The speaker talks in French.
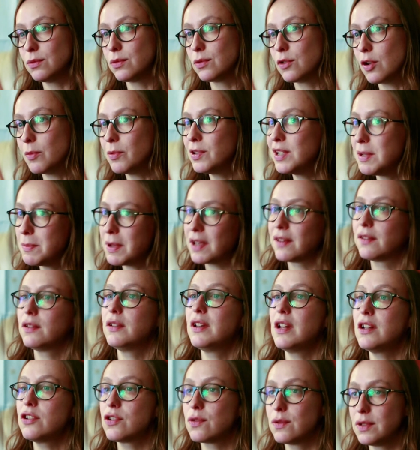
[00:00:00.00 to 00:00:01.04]
de comment les
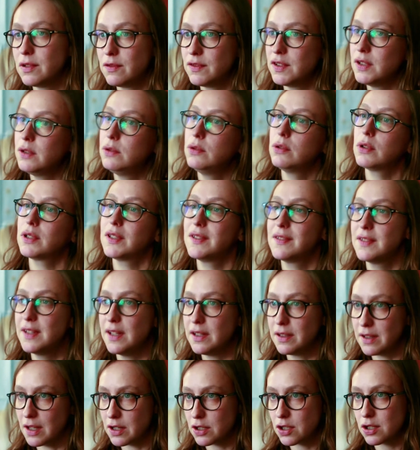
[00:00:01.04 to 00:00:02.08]
personnages sont des figures qui se
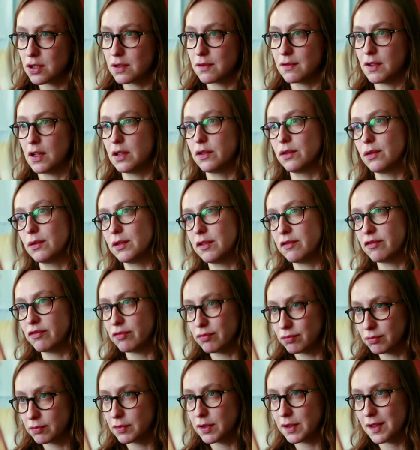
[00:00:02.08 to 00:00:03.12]
détachent voilà, sur des
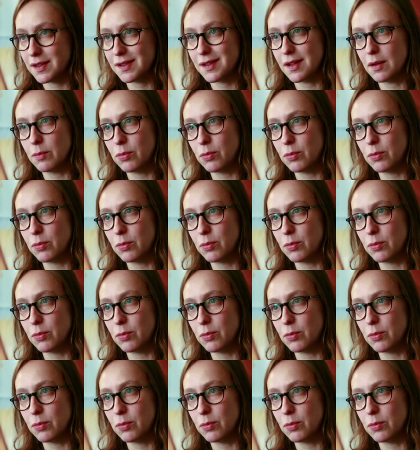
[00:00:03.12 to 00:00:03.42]
fonds. Ça, c'est